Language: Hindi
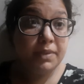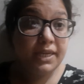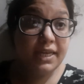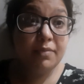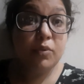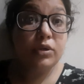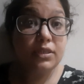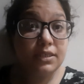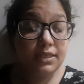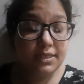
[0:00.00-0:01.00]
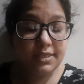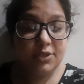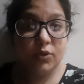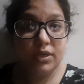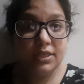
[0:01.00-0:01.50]
मेरे लिए बहुत
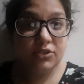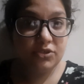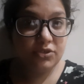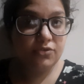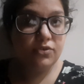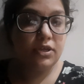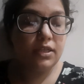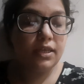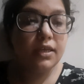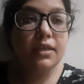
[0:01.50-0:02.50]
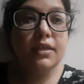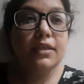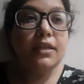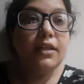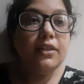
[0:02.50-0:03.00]
रिस्की और डेंजरस हो जाता
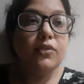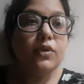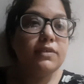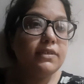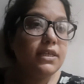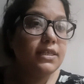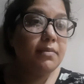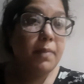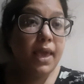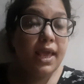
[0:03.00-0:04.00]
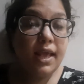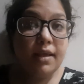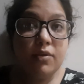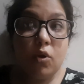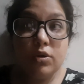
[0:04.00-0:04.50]
है तो इस वजह से
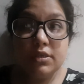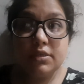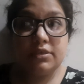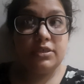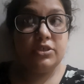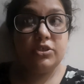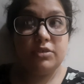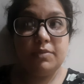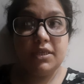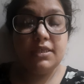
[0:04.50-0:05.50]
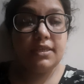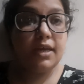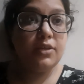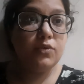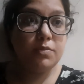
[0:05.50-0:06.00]
मैं कंसंट्रेशन मेरी
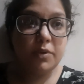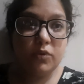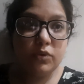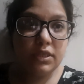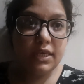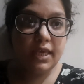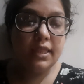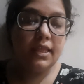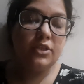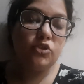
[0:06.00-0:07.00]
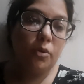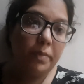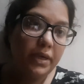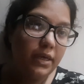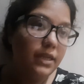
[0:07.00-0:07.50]
सारी उस पर होती है एंड देन
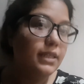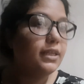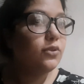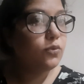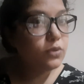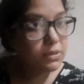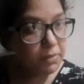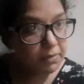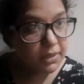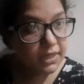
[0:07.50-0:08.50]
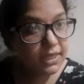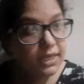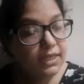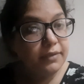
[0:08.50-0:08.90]
शॉपिंग कर रहे थे तो उस पर भी थी